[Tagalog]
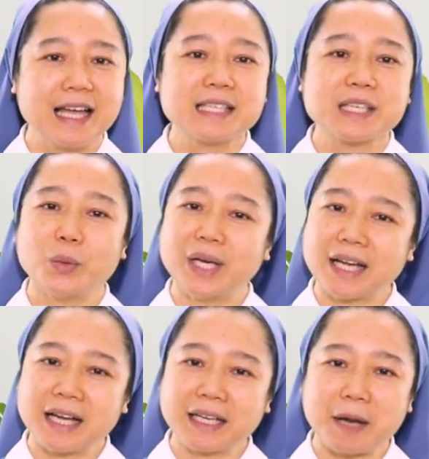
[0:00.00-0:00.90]
sa walang
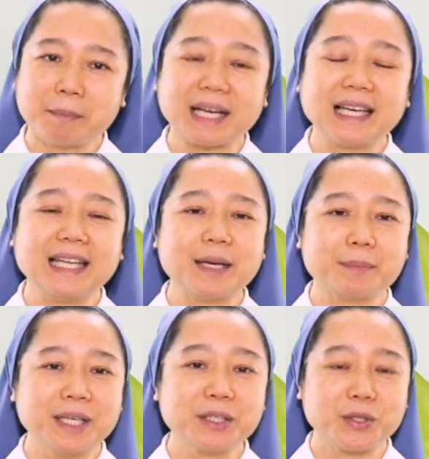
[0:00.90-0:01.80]
hanggang paglingap
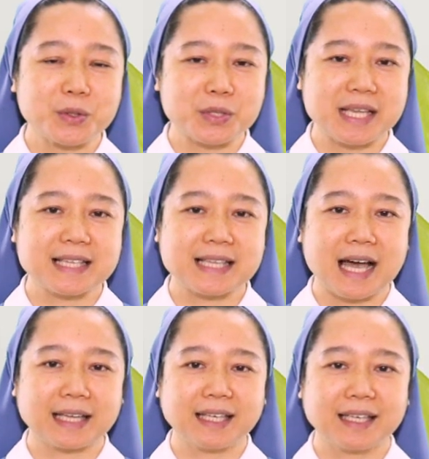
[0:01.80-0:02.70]
ng Diyos
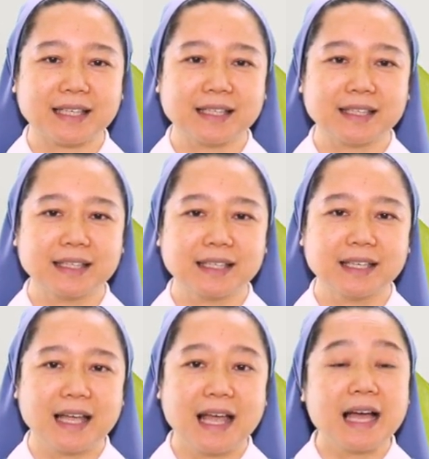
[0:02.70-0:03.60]
sa atin.
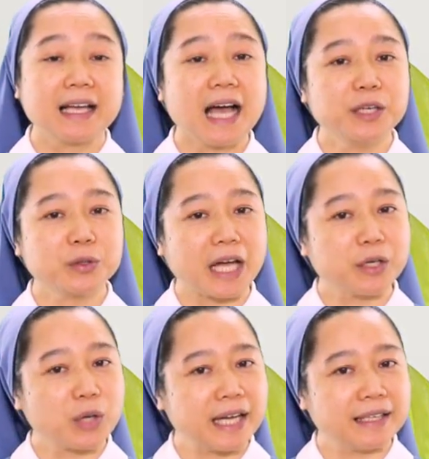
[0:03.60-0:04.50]
Gaano tayo
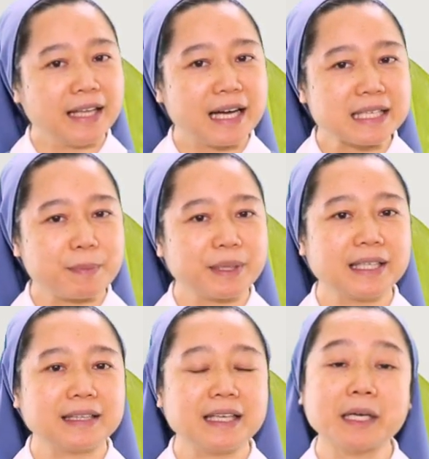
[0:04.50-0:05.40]
kahanda sa
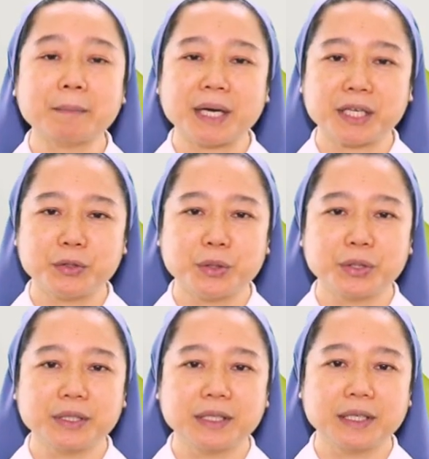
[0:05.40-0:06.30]
pagdating ng Panginoon?
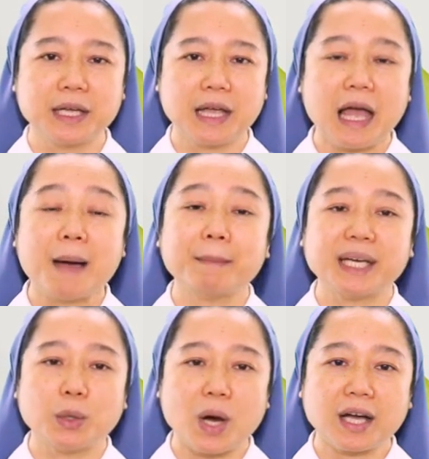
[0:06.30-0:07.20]

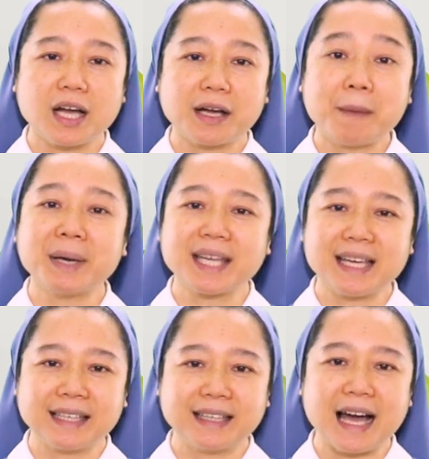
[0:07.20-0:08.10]
Panawagang maging
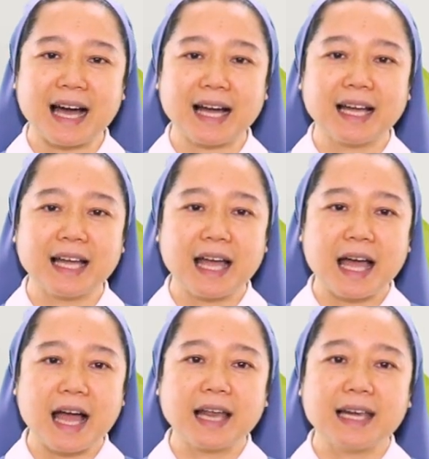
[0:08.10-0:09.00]
handa.
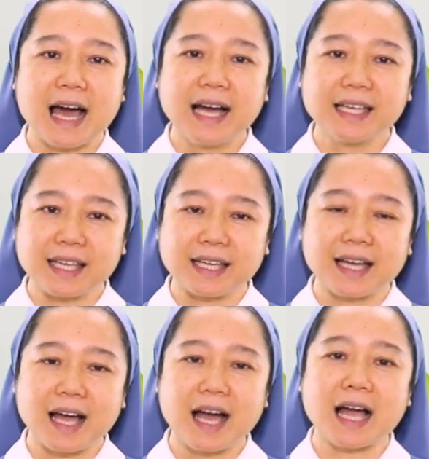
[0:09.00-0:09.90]
Lagi
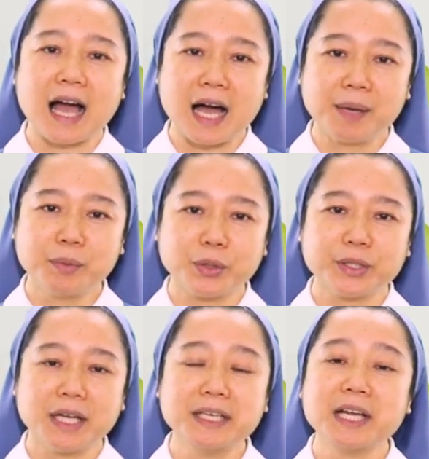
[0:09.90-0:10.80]
ang
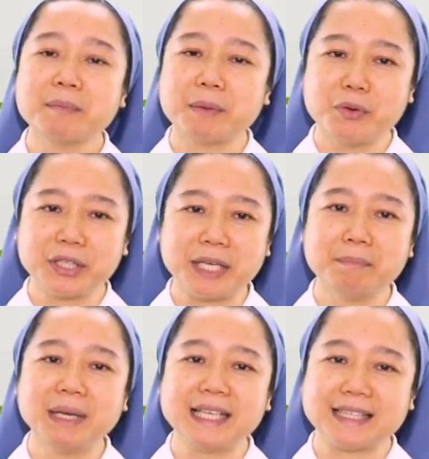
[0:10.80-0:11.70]
hamon ng mabuting
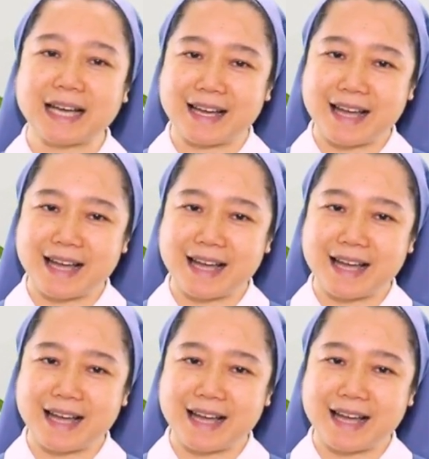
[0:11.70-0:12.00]
balita